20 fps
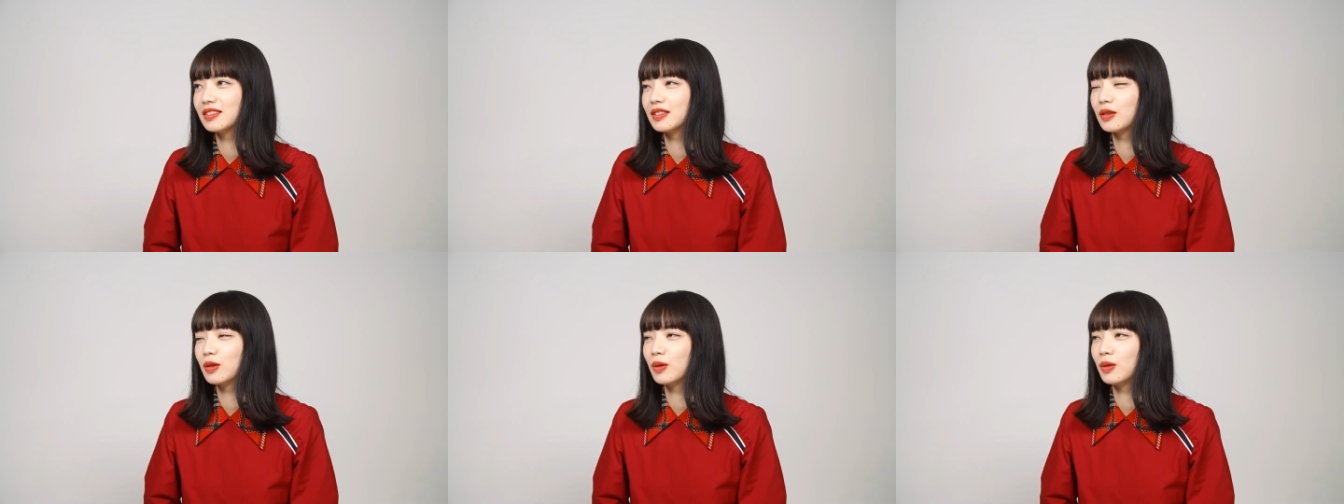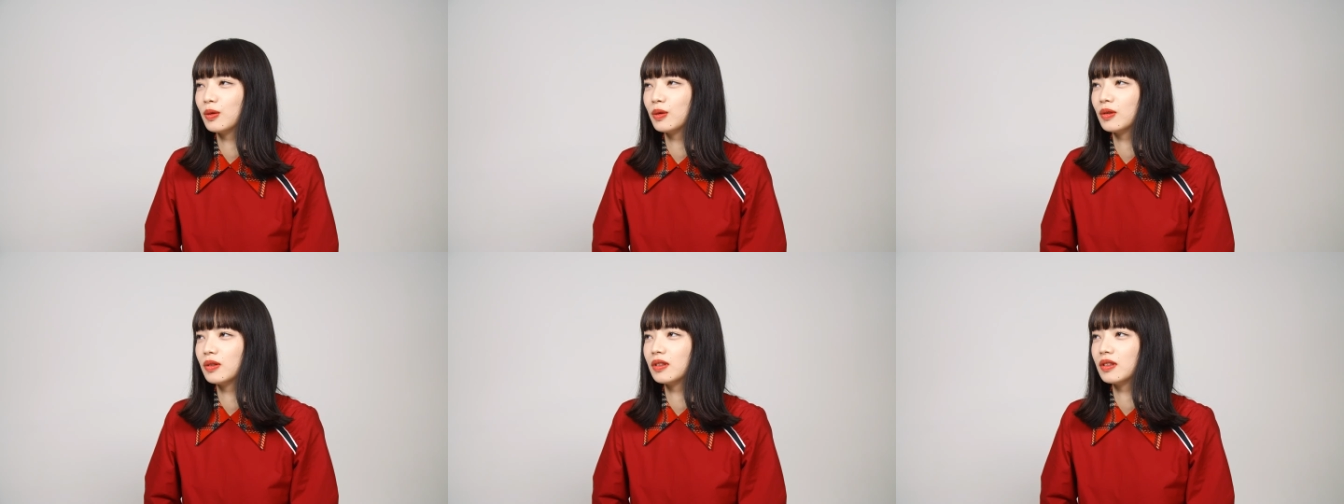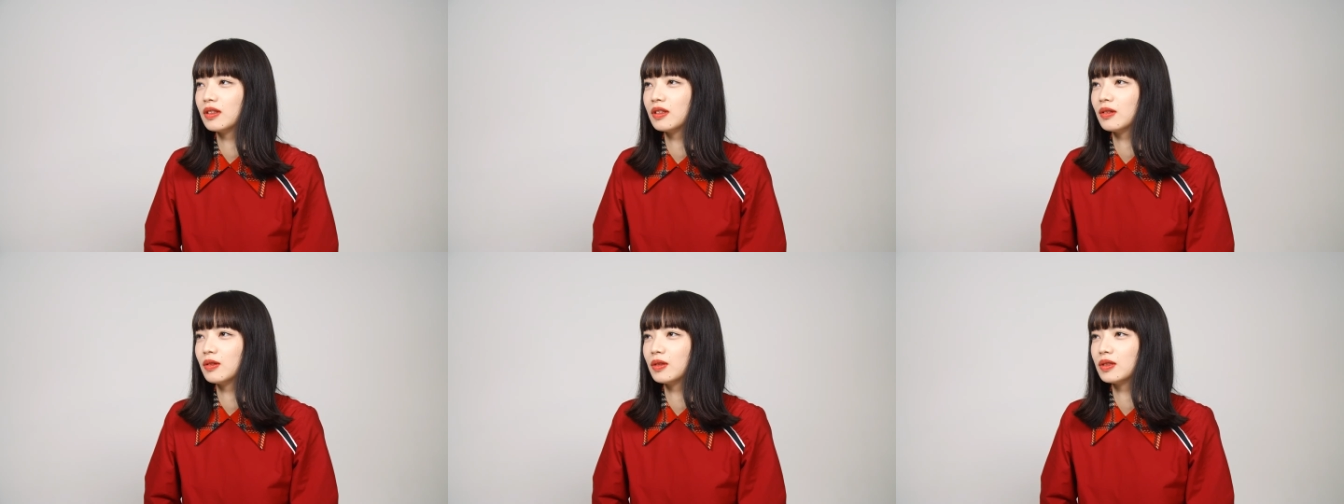こ
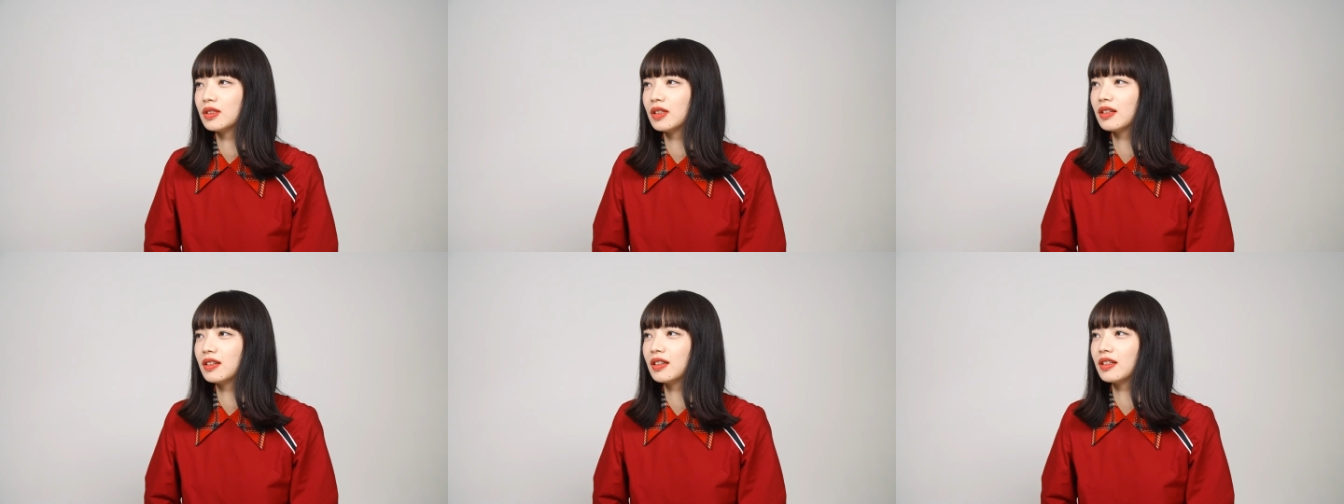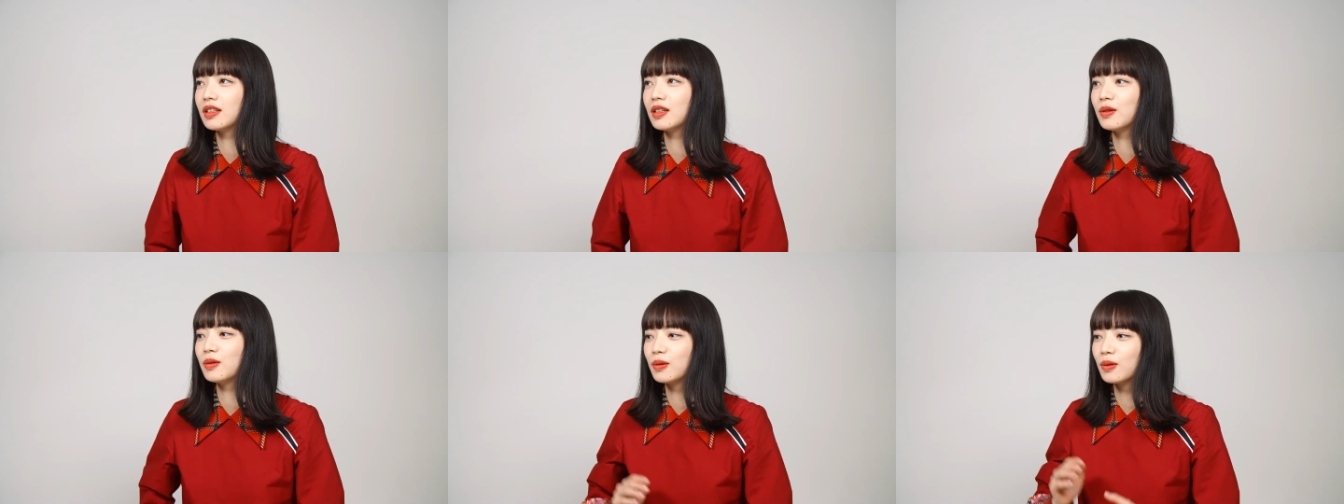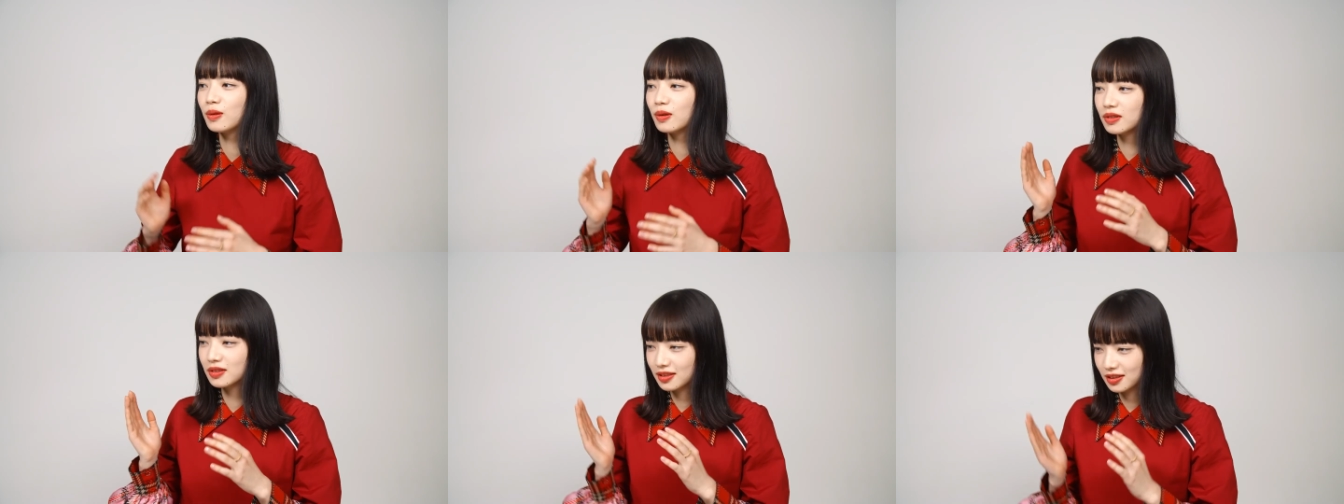うお魚を
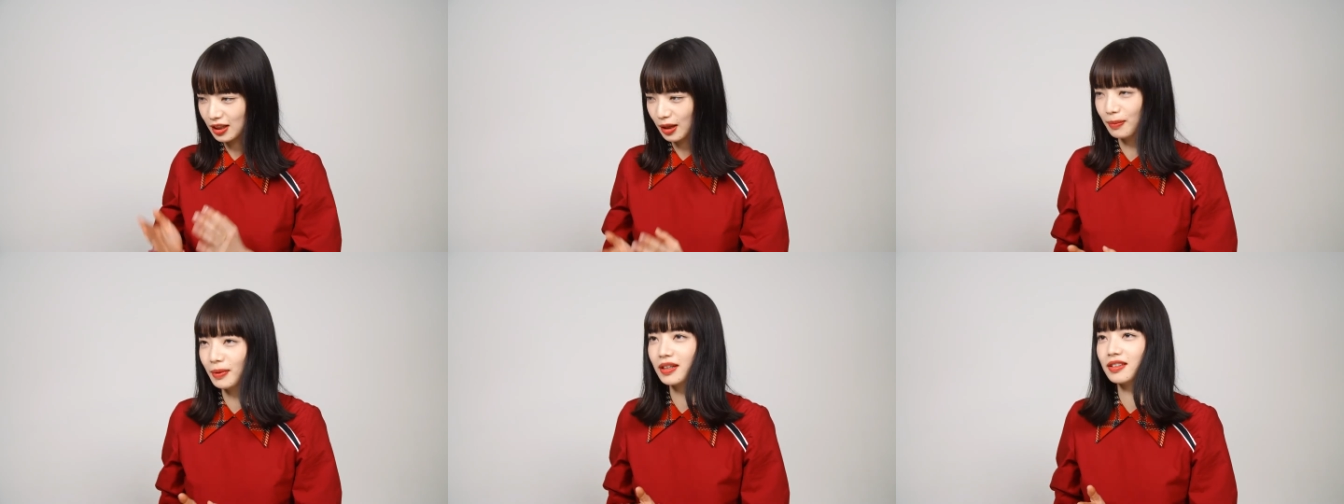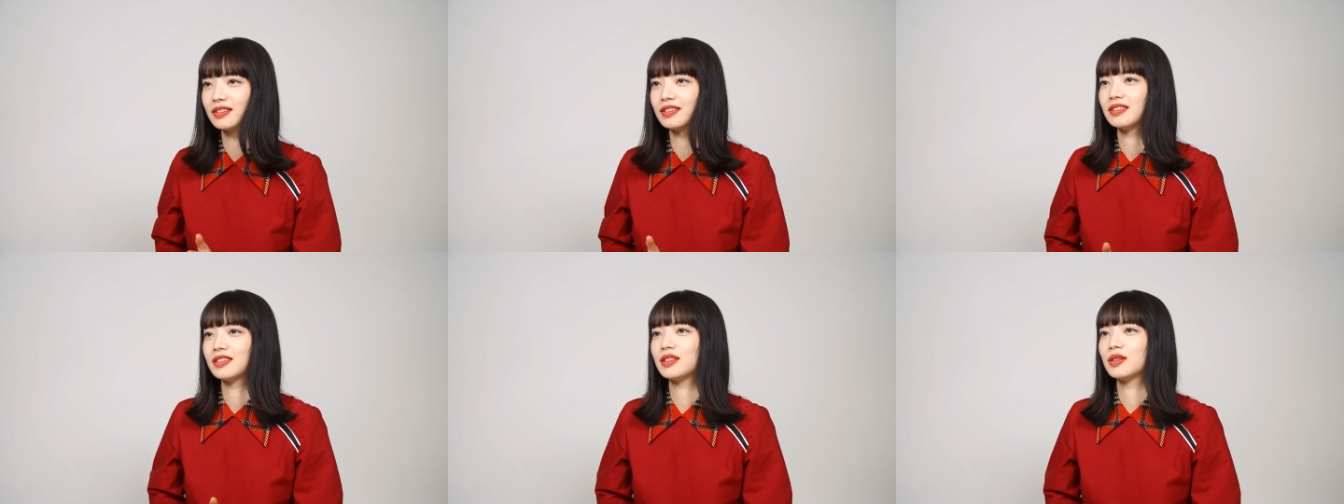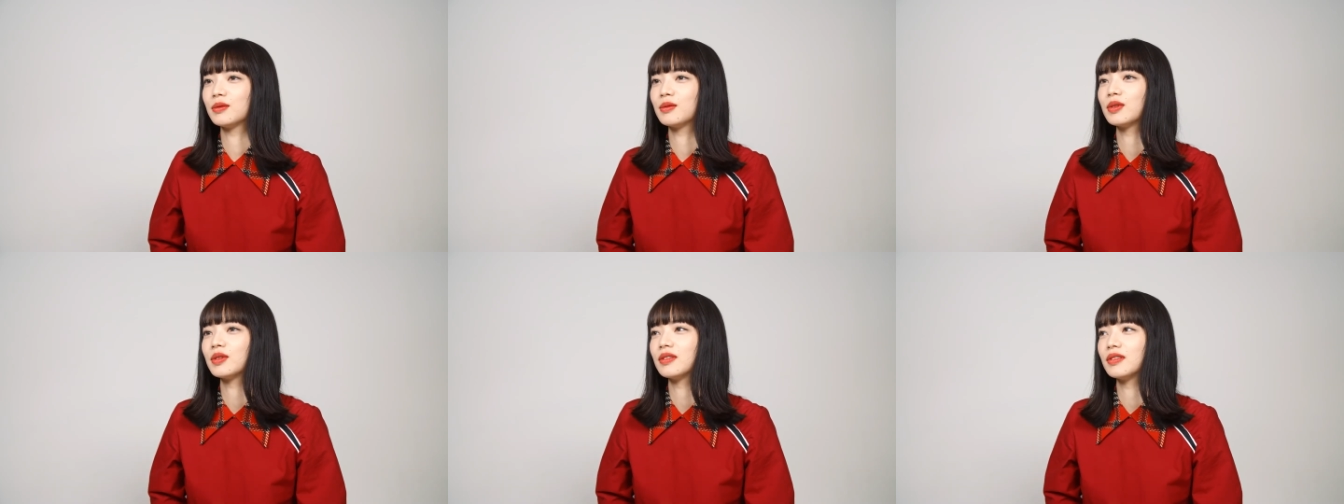こうさばくっ
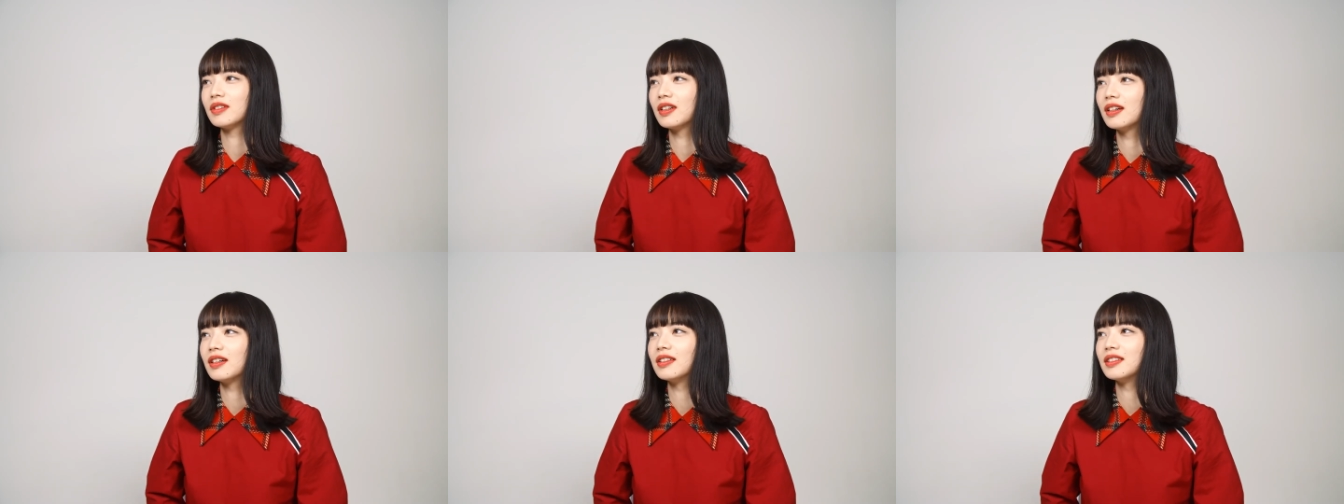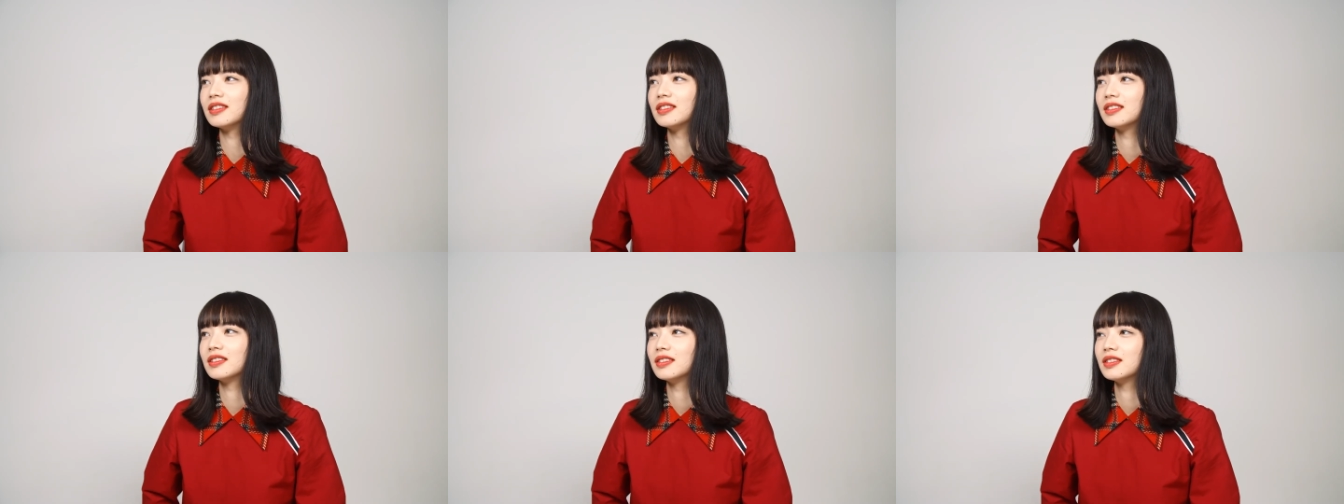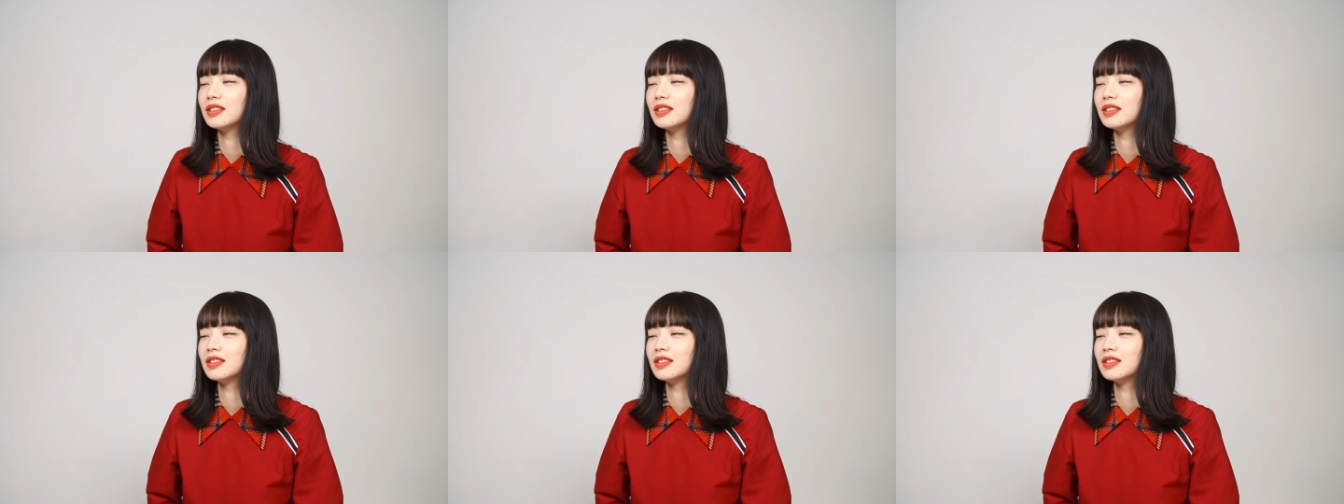てことがやっ